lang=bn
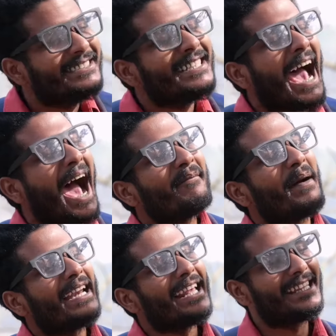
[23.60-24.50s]
না
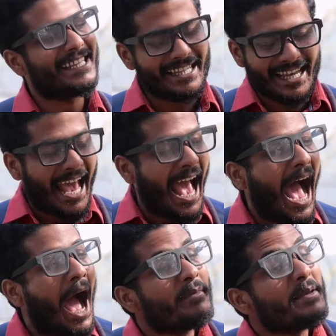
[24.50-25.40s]
মানে দিদি
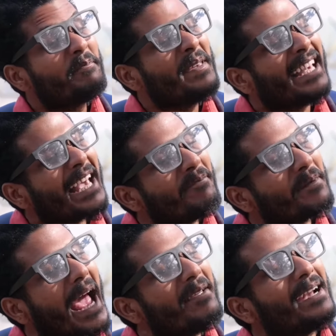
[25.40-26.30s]
আমি বিকে
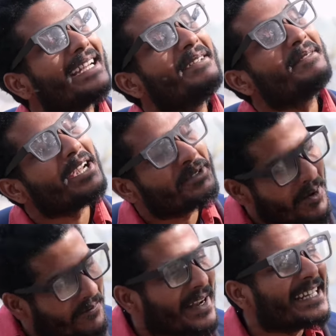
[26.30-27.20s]
প্রাইভেট লিমিটেড
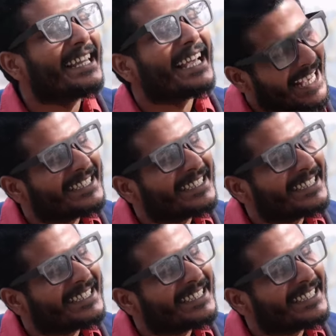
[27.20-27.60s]
কোম্পানি থেকে